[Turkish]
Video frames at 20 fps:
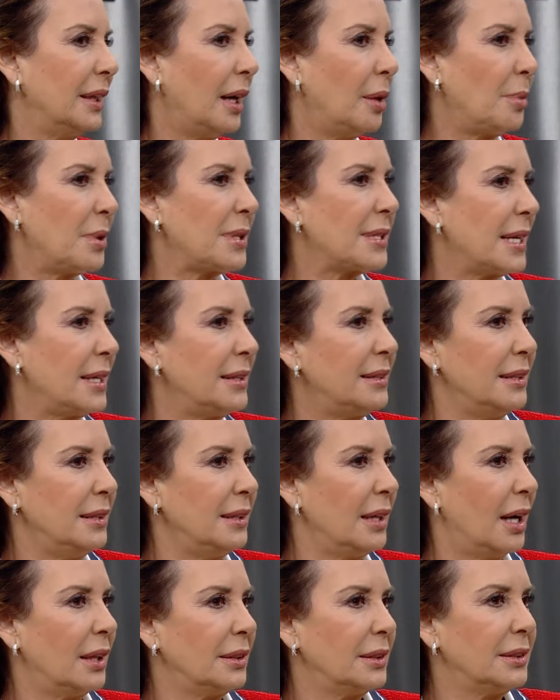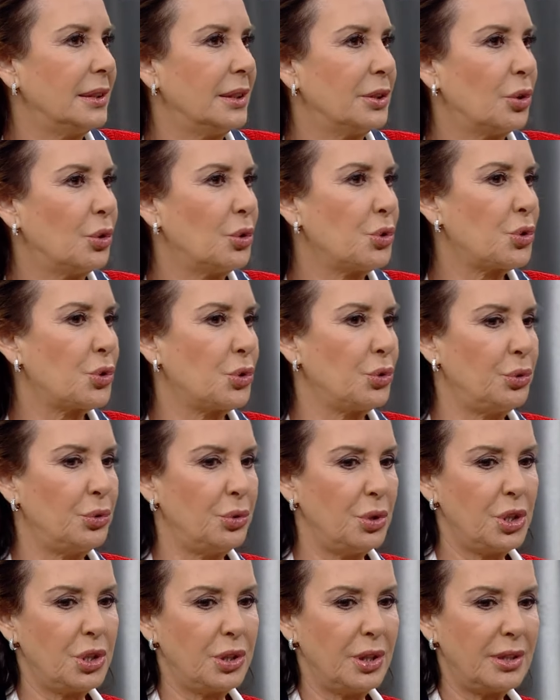ama zeytinyağlılar olsun,
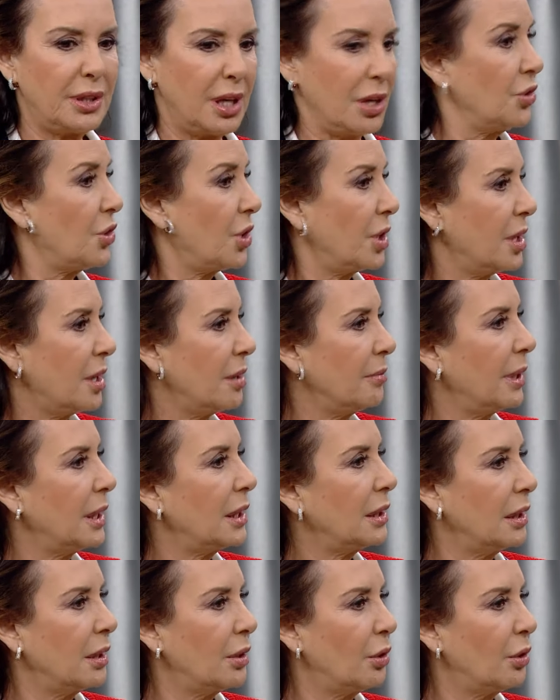işte tencere yemekleri